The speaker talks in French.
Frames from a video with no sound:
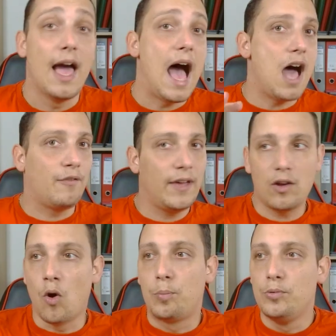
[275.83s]

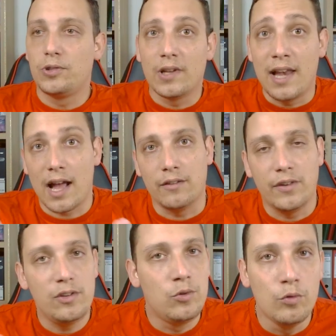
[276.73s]
avec en plus
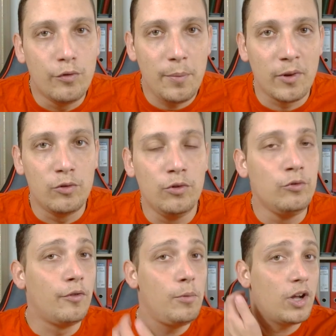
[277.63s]
l'arrivée du nouveau,
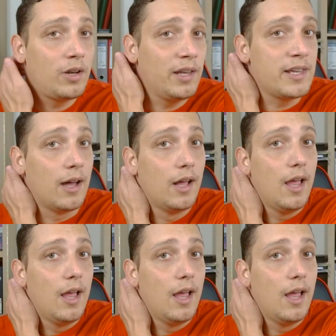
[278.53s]
nouveau bloc les gars.